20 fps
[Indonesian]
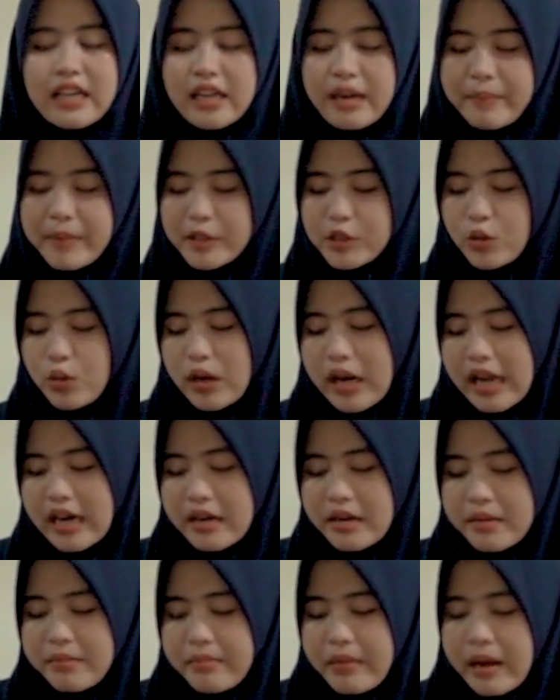
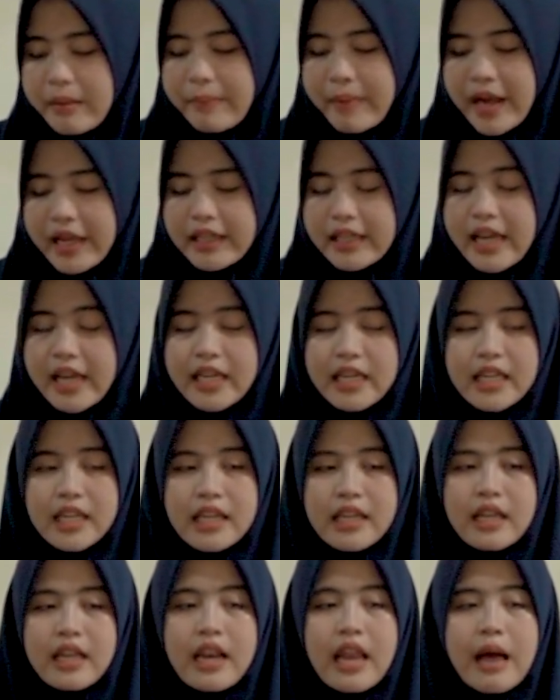kebetulan bapaknya
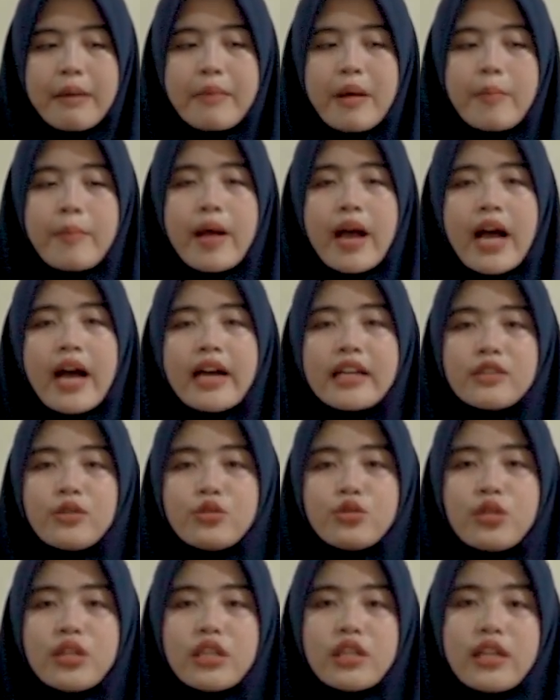ini lama
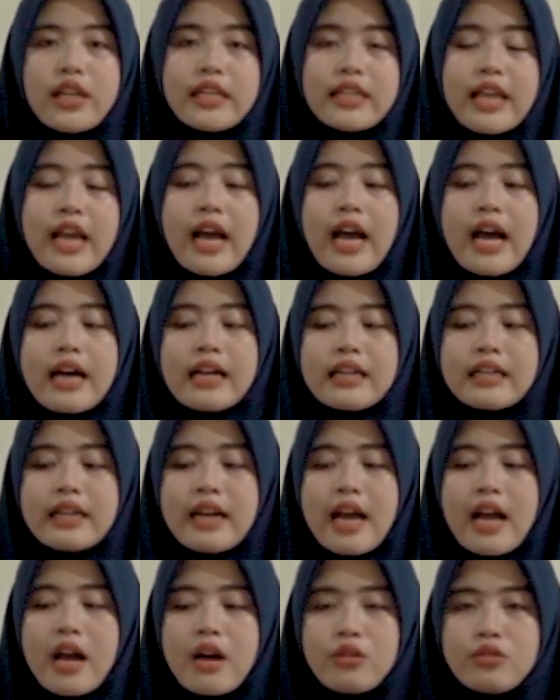banget untuk idenya
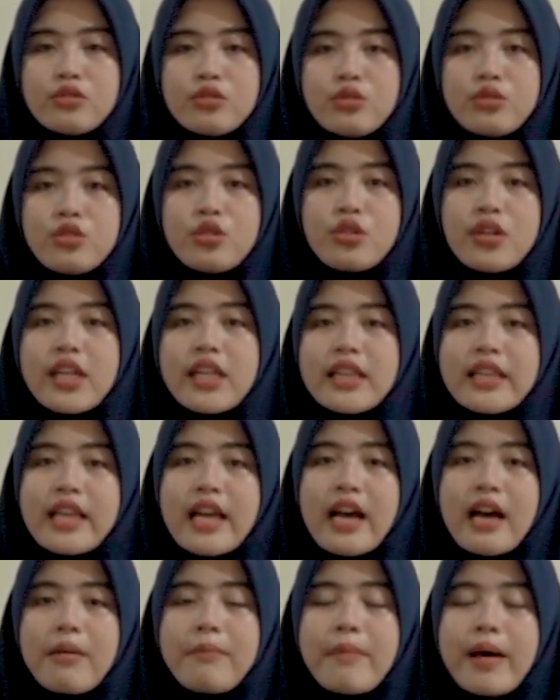karena untuk
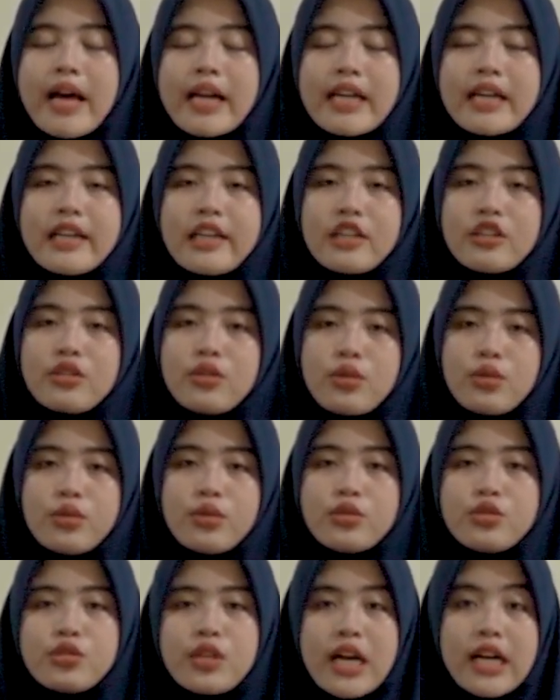unitnya kemarin
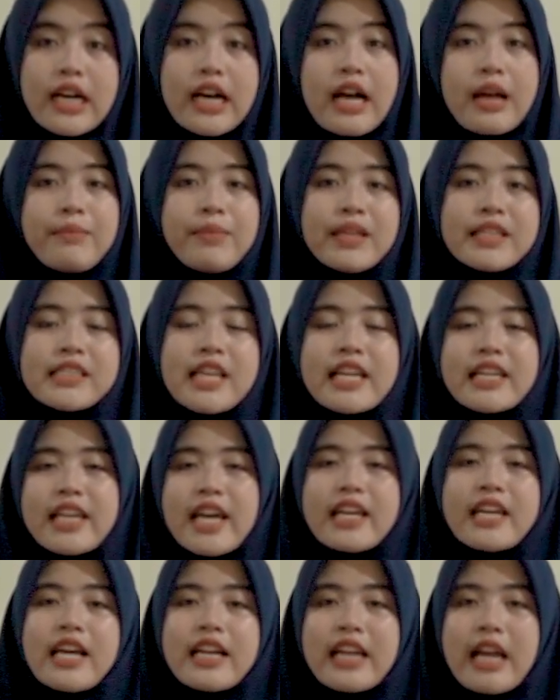itu juga kehabisan
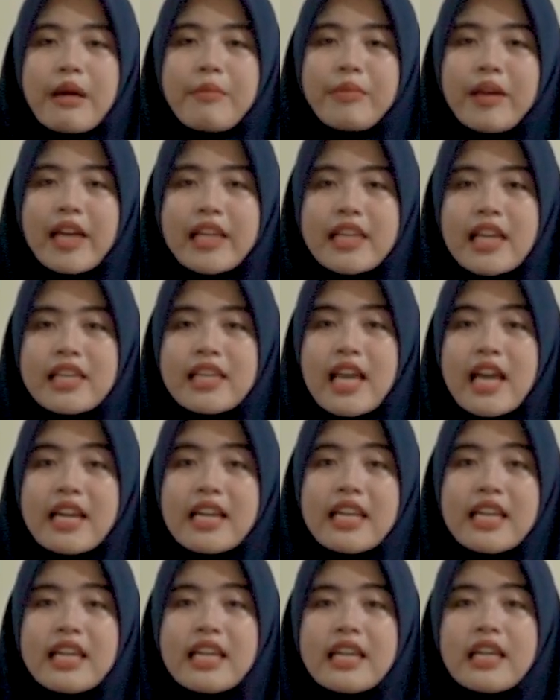ya dari MG-nya
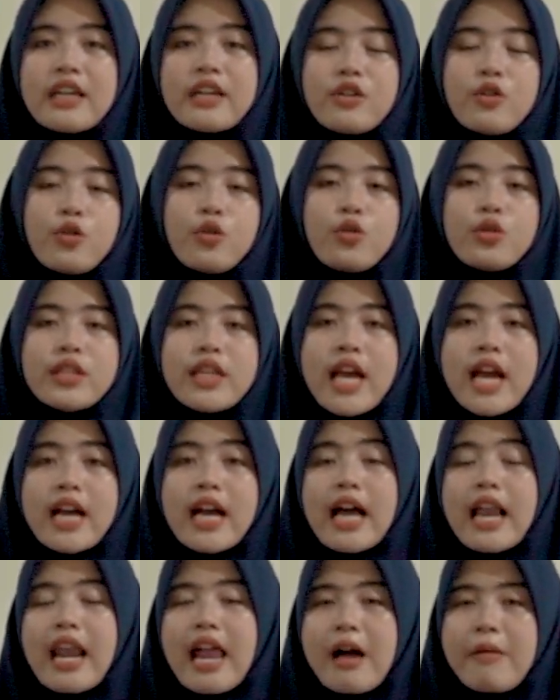jadi
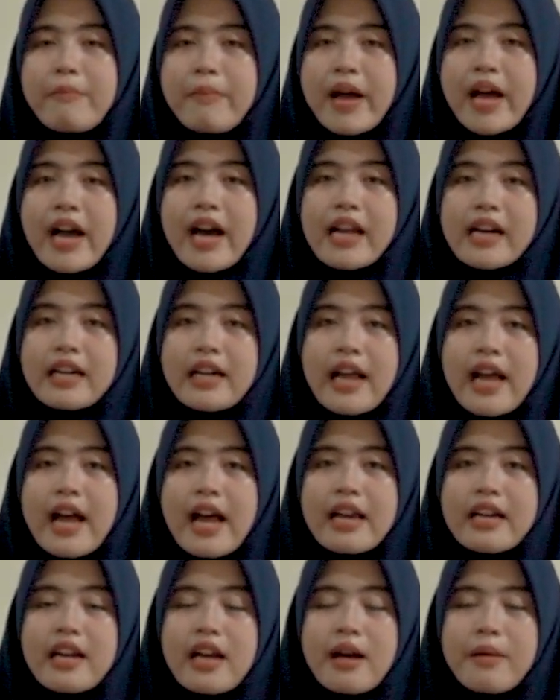nunggunya agak lama
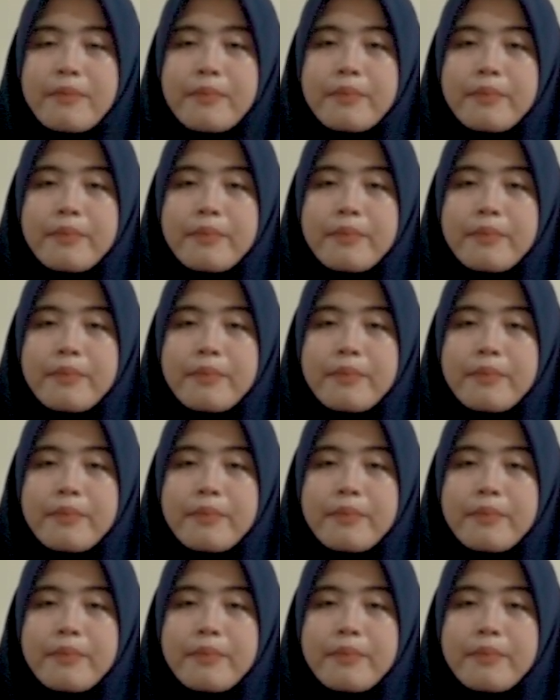karena ada